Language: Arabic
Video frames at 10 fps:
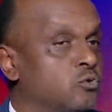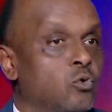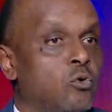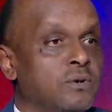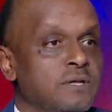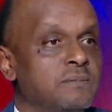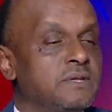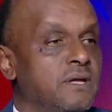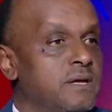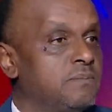طول عمرنا
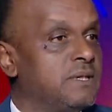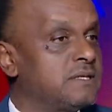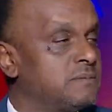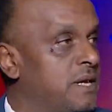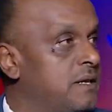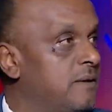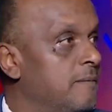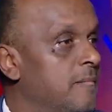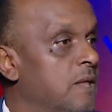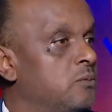بنحب نادي الاسماعيلي
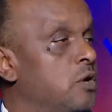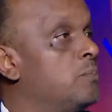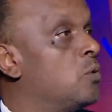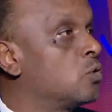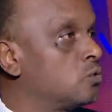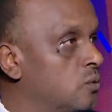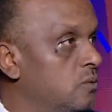بنحب كورته